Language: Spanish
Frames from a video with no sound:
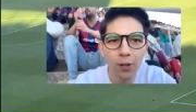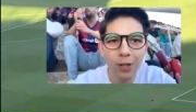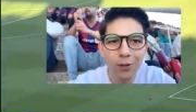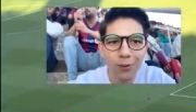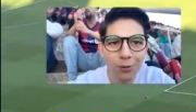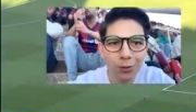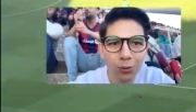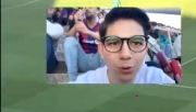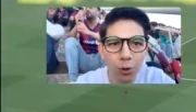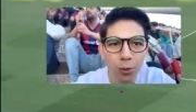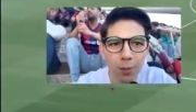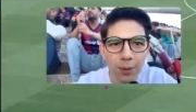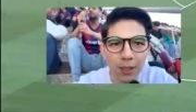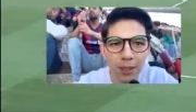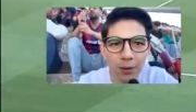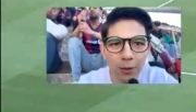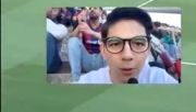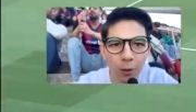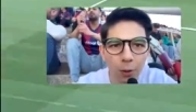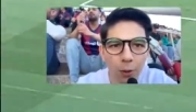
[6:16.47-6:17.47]
que yo estoy
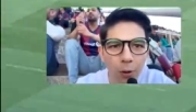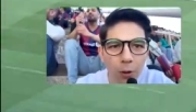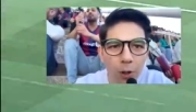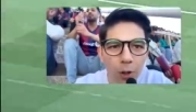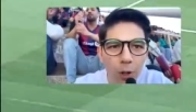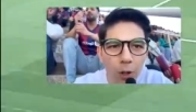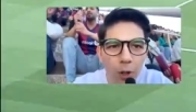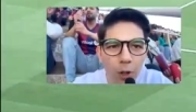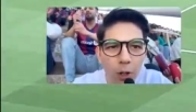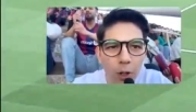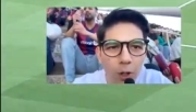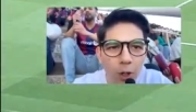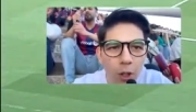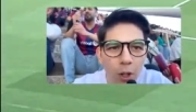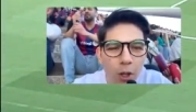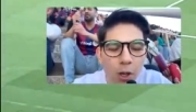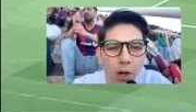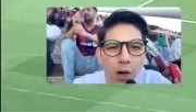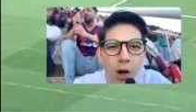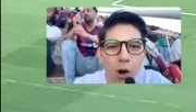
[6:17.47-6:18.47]
viendo.
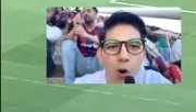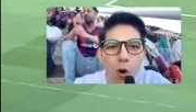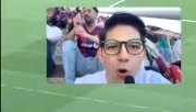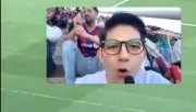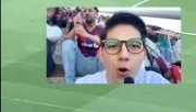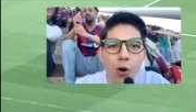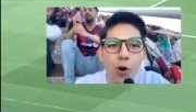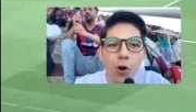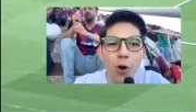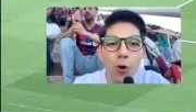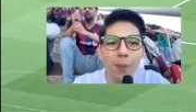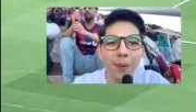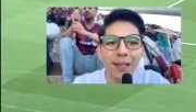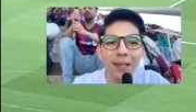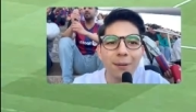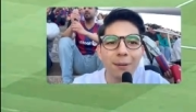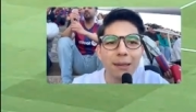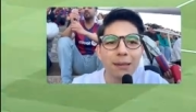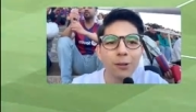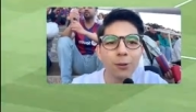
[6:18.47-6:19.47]
Robert
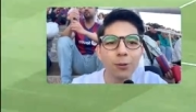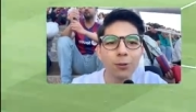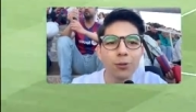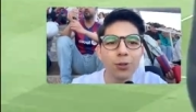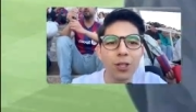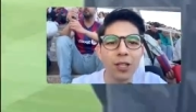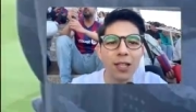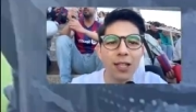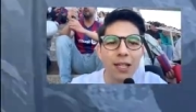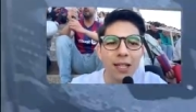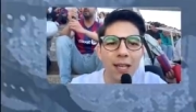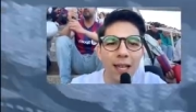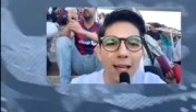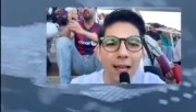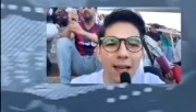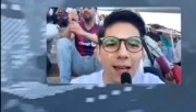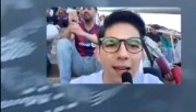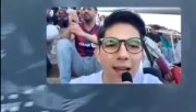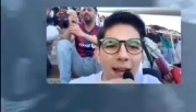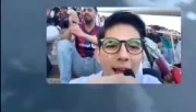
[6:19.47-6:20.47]
Lewandowski,
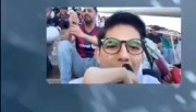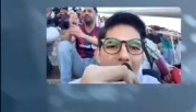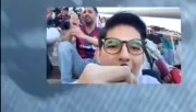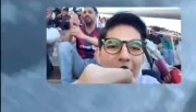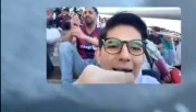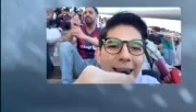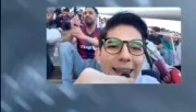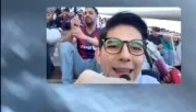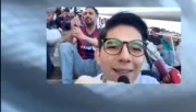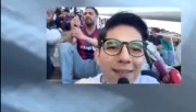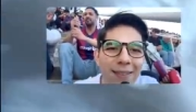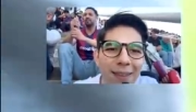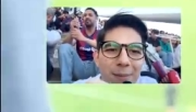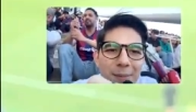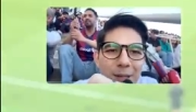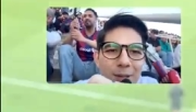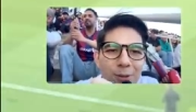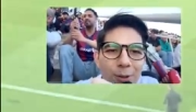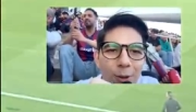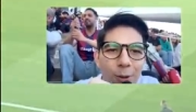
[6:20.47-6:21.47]
aquí ante
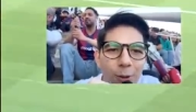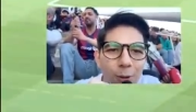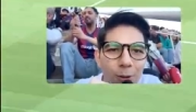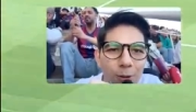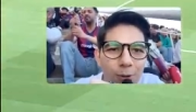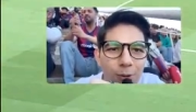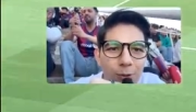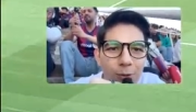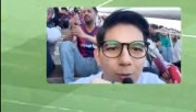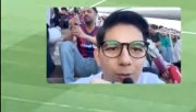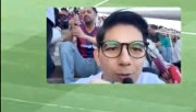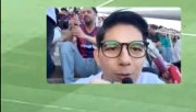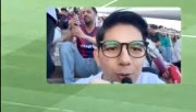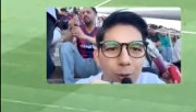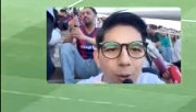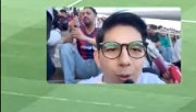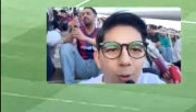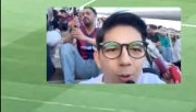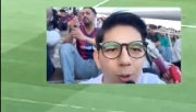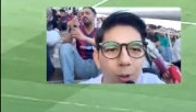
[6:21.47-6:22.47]
mis ojos,
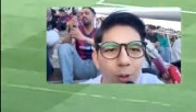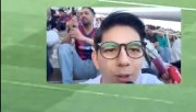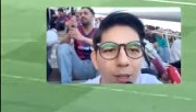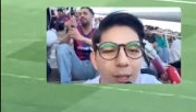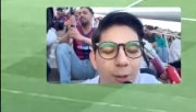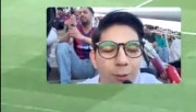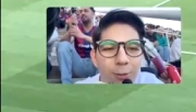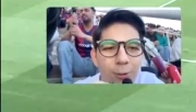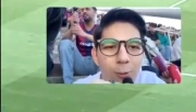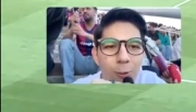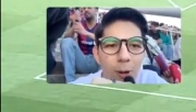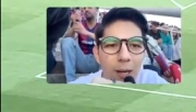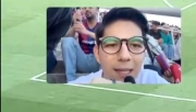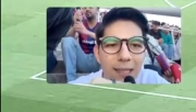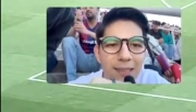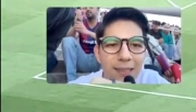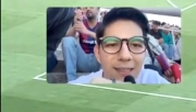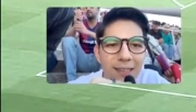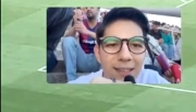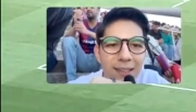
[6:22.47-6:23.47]
uno de los
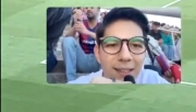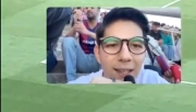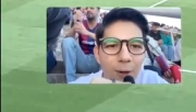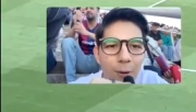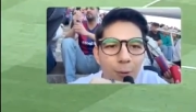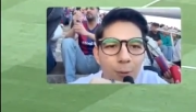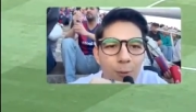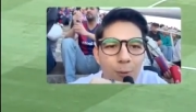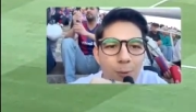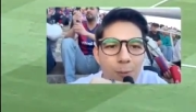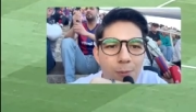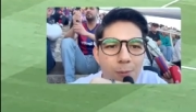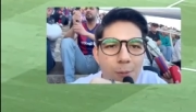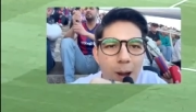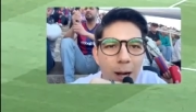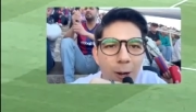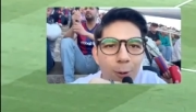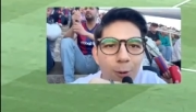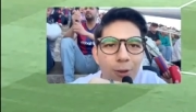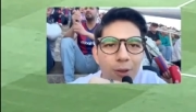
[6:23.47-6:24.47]
cuales le quitaron un
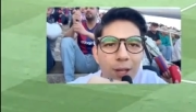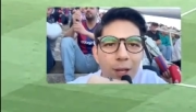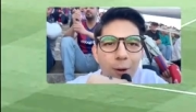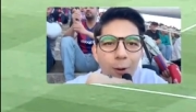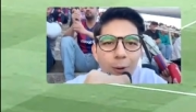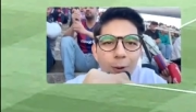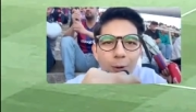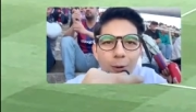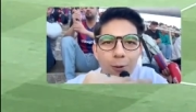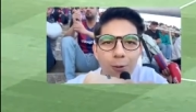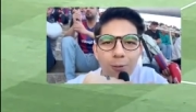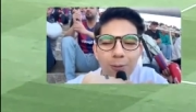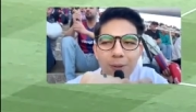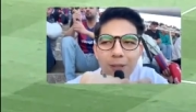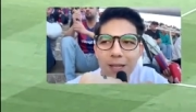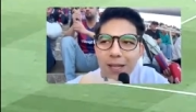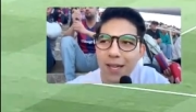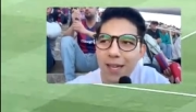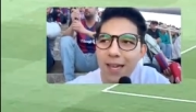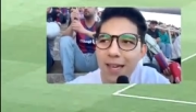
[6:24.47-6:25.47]
balón de oro
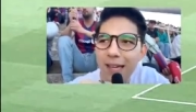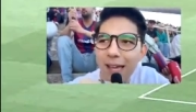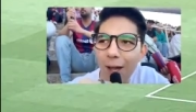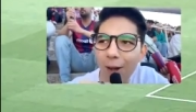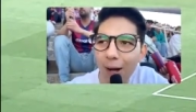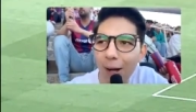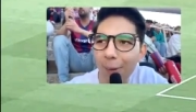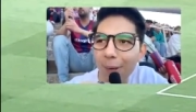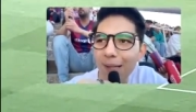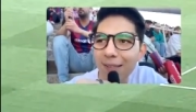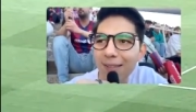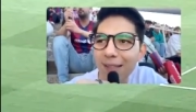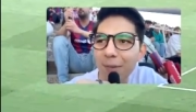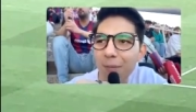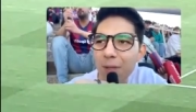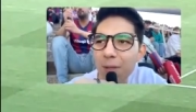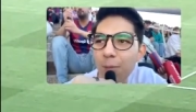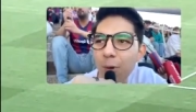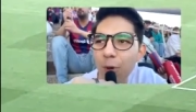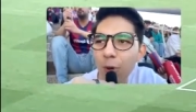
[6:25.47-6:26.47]
y que ahora le van a hacer el
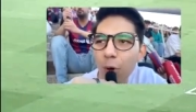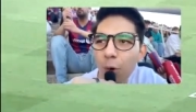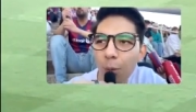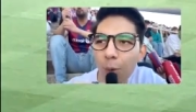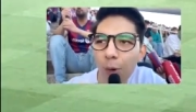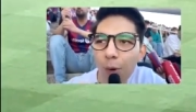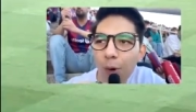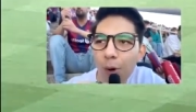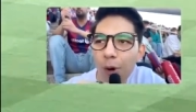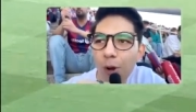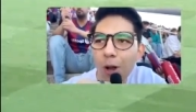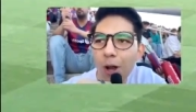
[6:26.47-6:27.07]
mismo robo